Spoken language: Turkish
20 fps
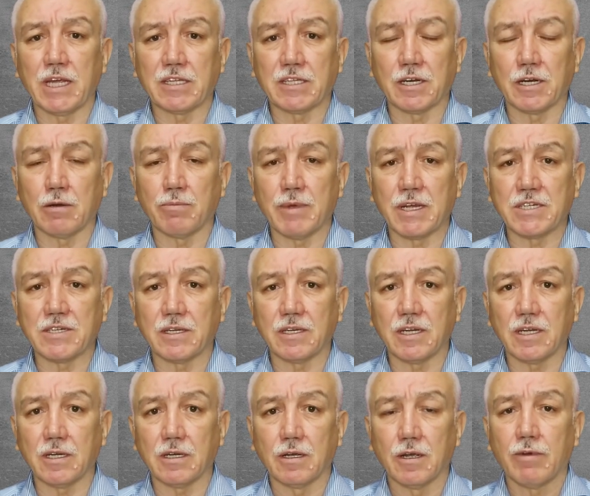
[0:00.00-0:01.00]

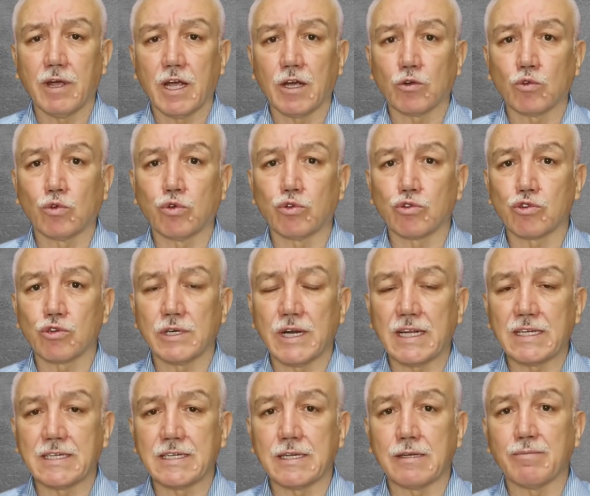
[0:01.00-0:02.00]
getirilmesini ve
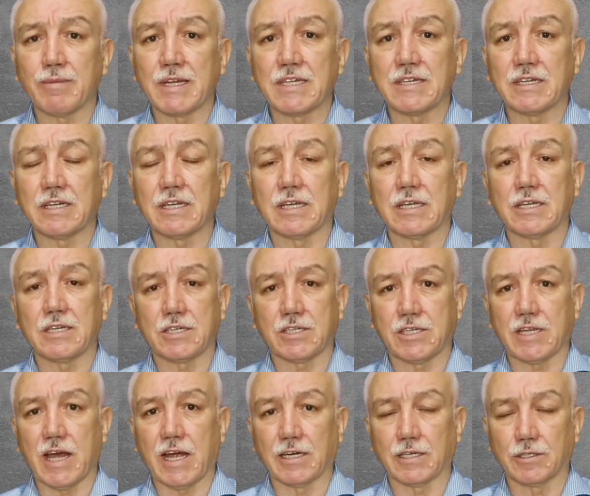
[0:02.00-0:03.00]
kurşuna dizilmesini
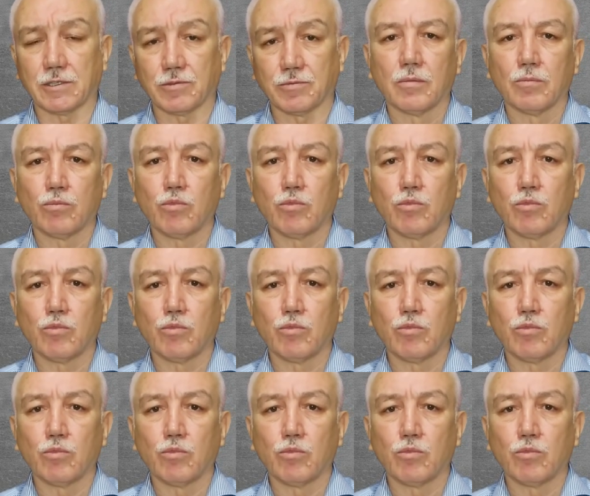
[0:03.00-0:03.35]
ister.